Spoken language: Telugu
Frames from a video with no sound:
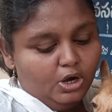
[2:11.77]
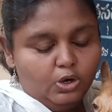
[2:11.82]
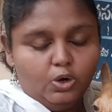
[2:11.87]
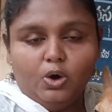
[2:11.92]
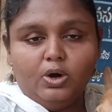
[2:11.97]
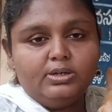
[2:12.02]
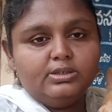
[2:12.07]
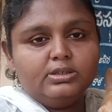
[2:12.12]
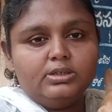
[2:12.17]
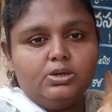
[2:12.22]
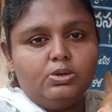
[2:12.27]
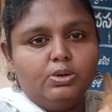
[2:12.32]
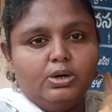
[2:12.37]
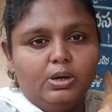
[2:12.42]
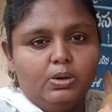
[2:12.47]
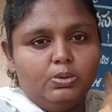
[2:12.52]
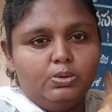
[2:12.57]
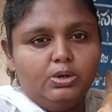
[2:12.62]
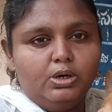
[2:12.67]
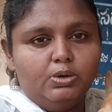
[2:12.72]
డాగ్స్కి
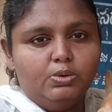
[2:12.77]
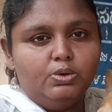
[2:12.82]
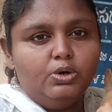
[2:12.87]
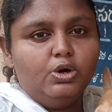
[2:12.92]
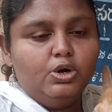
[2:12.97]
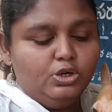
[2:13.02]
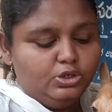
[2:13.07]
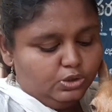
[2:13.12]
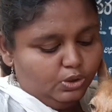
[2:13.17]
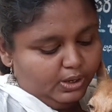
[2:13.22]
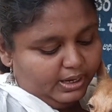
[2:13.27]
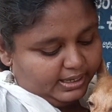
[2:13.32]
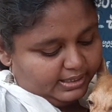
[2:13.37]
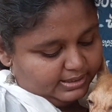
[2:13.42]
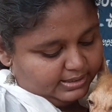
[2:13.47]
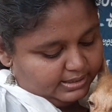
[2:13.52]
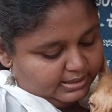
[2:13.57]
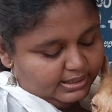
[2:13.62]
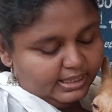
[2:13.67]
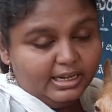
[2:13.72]
కూడా ఉండవు సో
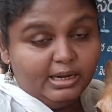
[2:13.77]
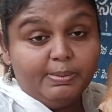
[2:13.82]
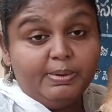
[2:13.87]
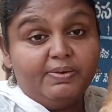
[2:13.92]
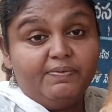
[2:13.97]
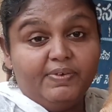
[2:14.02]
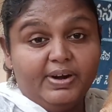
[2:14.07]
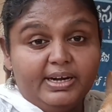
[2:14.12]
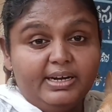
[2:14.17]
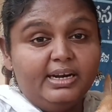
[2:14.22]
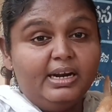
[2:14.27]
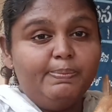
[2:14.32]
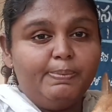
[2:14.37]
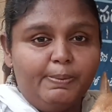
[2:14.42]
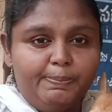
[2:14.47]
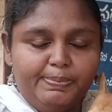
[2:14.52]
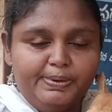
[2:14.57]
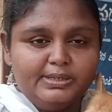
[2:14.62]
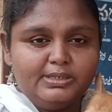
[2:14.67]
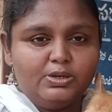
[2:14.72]
ఖచ్చితంగా మనం వెంటనే
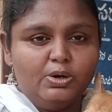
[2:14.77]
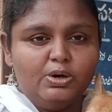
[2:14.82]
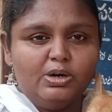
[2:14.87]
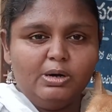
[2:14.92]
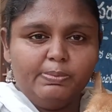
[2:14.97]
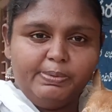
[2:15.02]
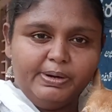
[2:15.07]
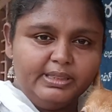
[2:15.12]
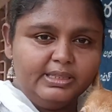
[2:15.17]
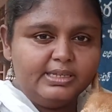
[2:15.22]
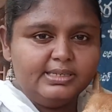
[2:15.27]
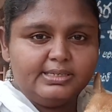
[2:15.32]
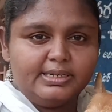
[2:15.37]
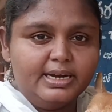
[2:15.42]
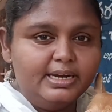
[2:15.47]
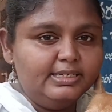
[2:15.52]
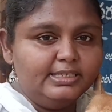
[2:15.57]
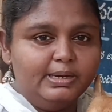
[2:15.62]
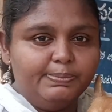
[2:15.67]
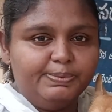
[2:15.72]
పప్పీస్గా ఉన్నప్పుడు
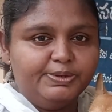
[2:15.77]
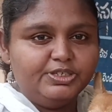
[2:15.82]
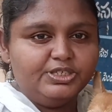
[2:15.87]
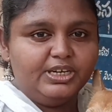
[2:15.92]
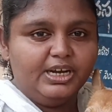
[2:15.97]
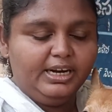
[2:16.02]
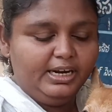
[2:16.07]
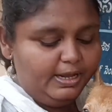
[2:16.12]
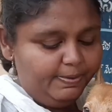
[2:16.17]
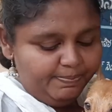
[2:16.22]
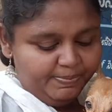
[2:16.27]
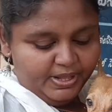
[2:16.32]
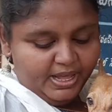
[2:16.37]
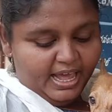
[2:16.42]
తీసుకెళ్ళి చేపించాలి